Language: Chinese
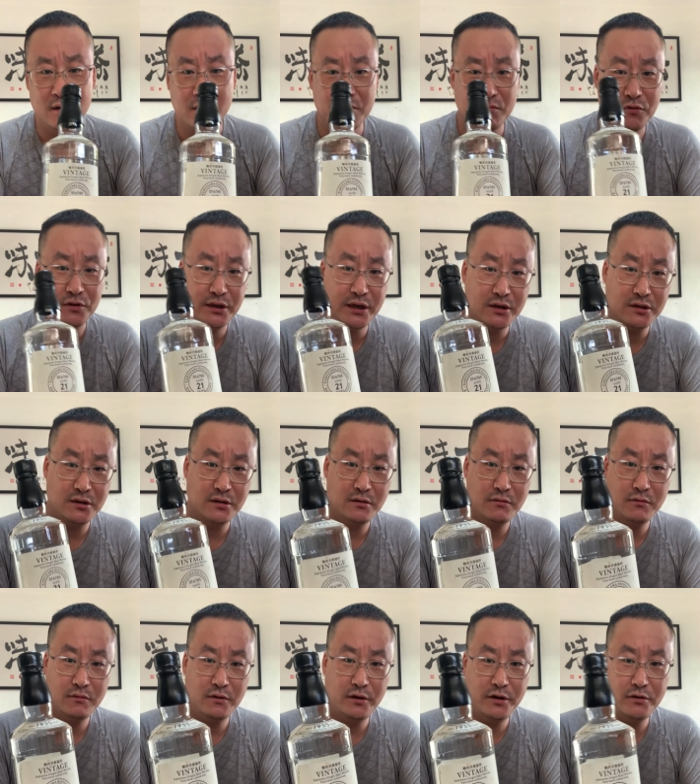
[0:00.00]
目前是
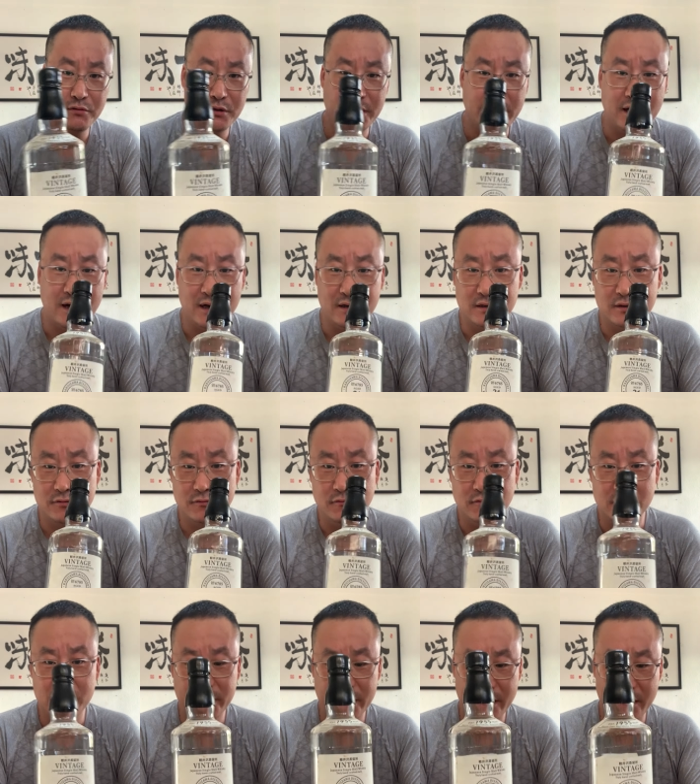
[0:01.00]
六千还是五
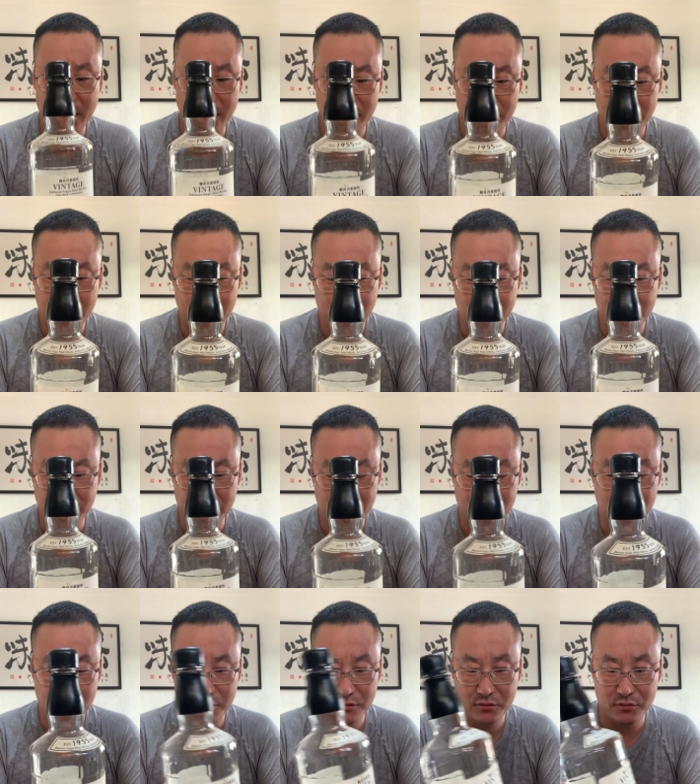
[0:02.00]
千啊？不是很
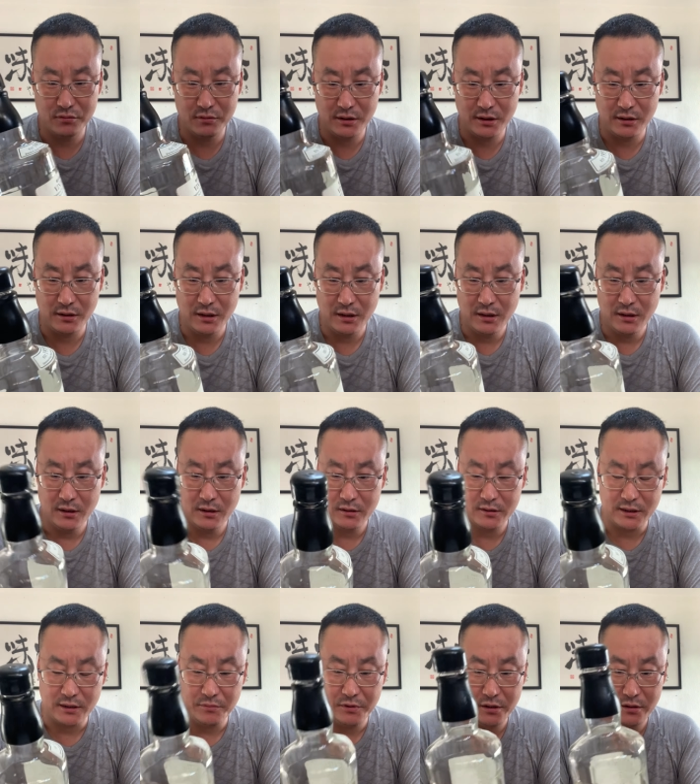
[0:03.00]
清楚啊。
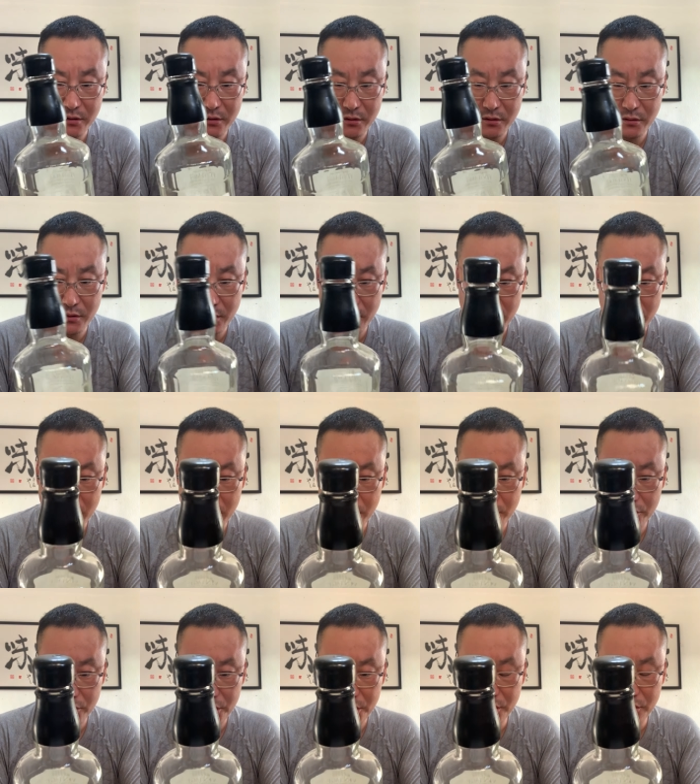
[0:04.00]
咱们呃
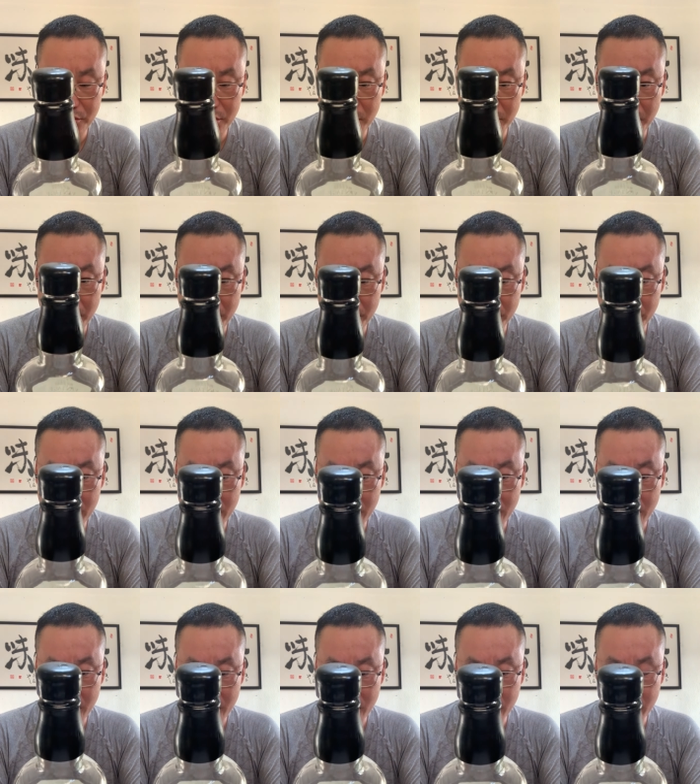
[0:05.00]
有兴趣的朋友呢，
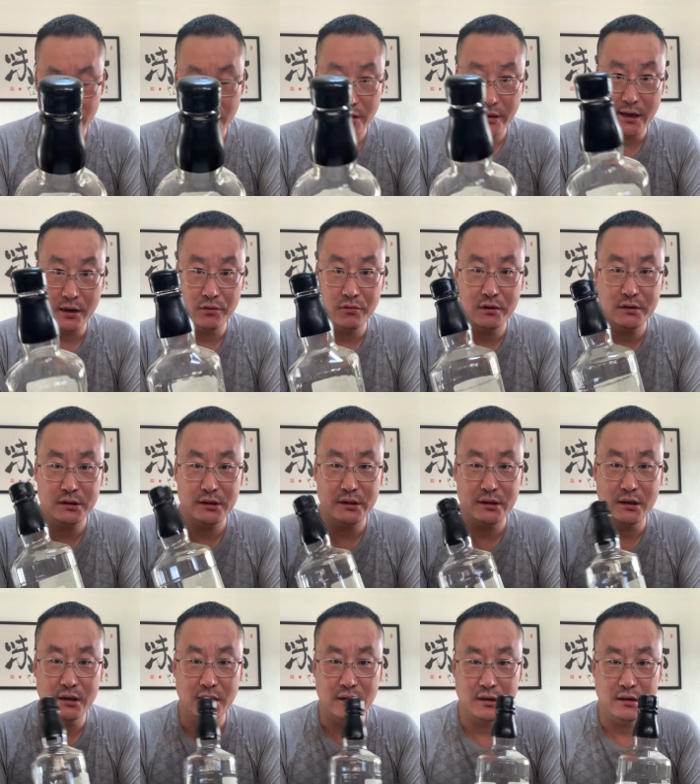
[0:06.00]
可以联络这
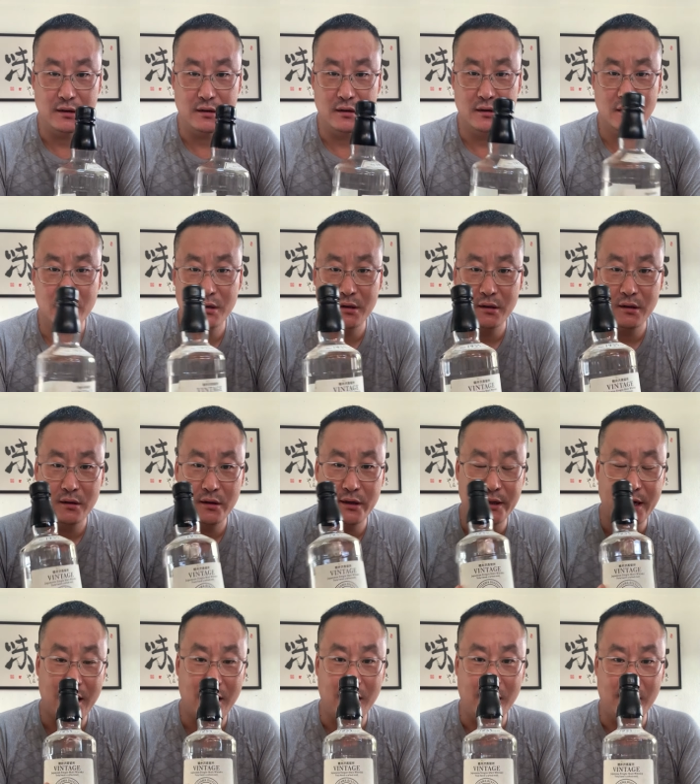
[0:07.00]
个利
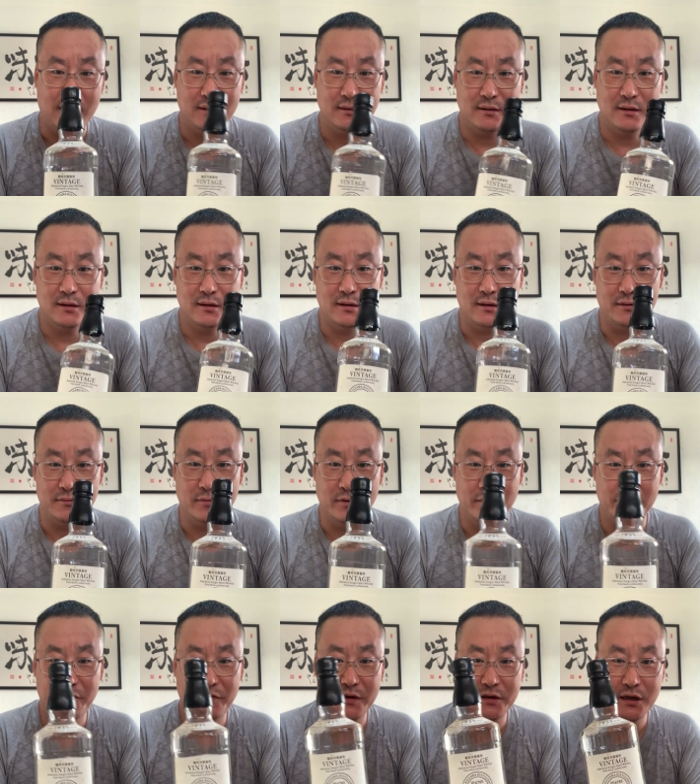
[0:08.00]
达行啊。我们
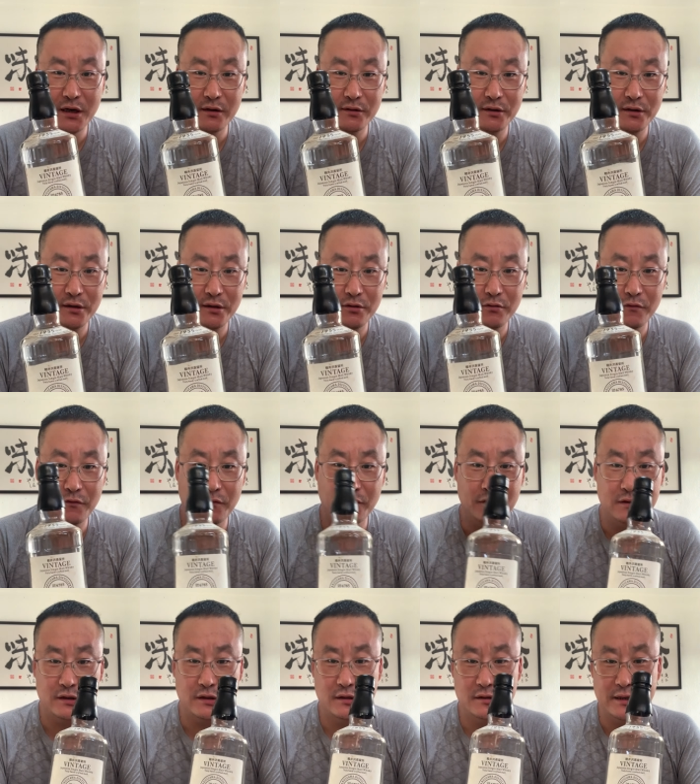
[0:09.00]
非常的有福
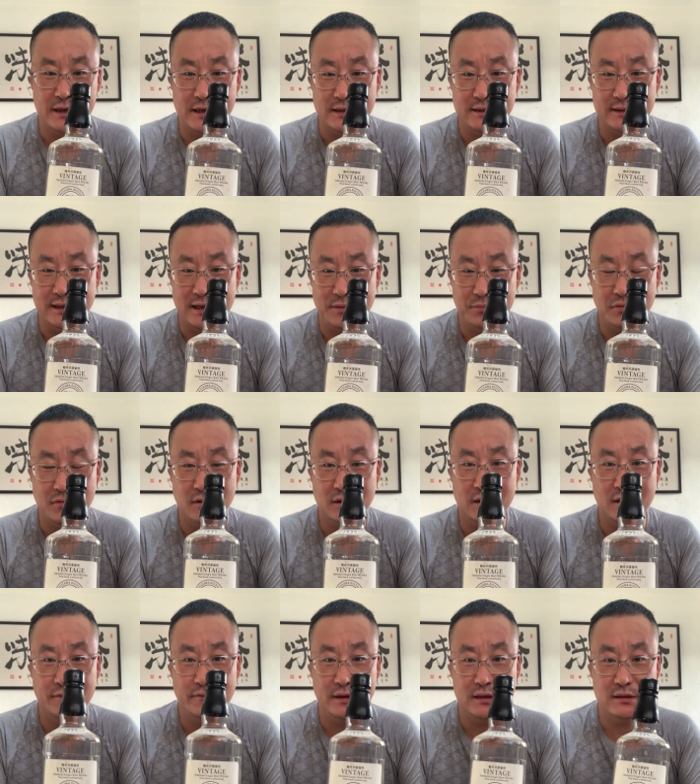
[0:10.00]
气，在新加坡
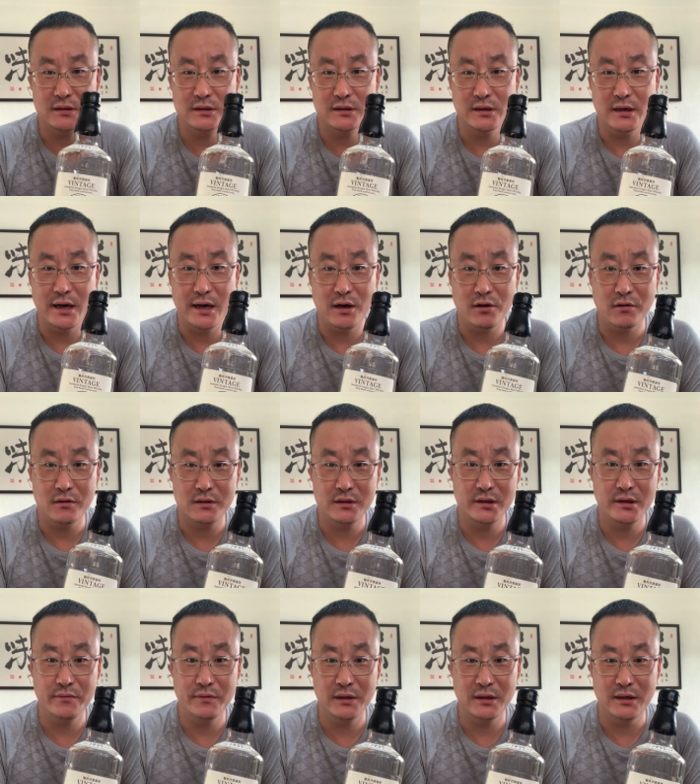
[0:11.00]
的威士忌爱好者，
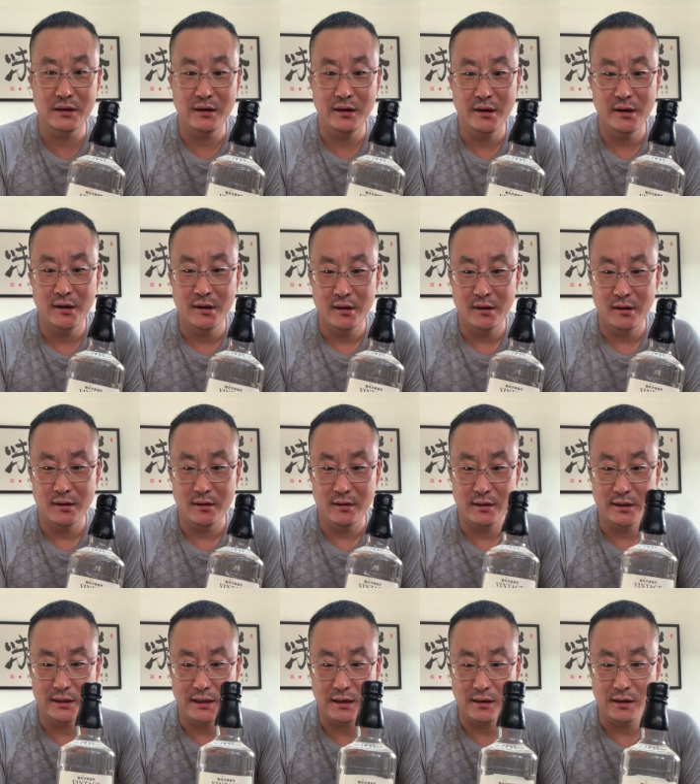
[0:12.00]
因为呢，呃，
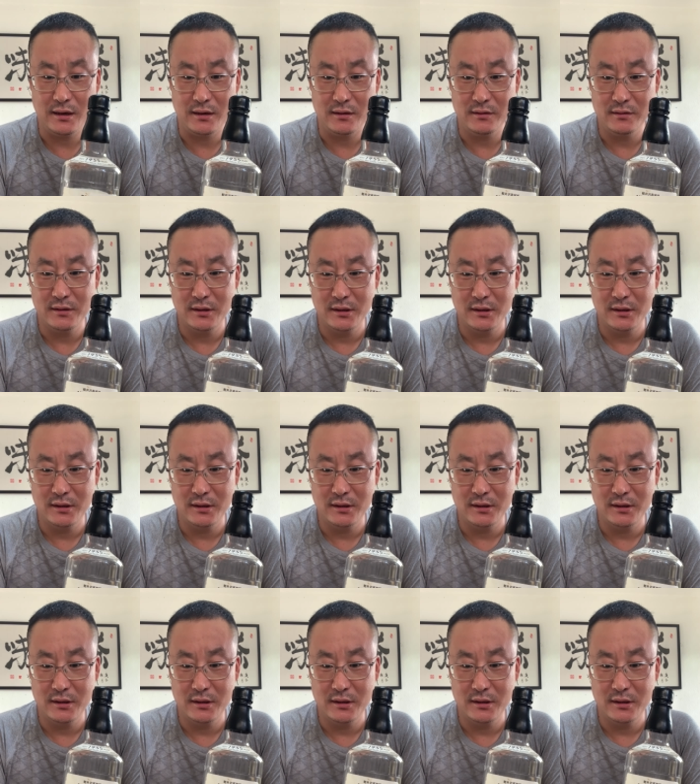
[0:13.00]
利达行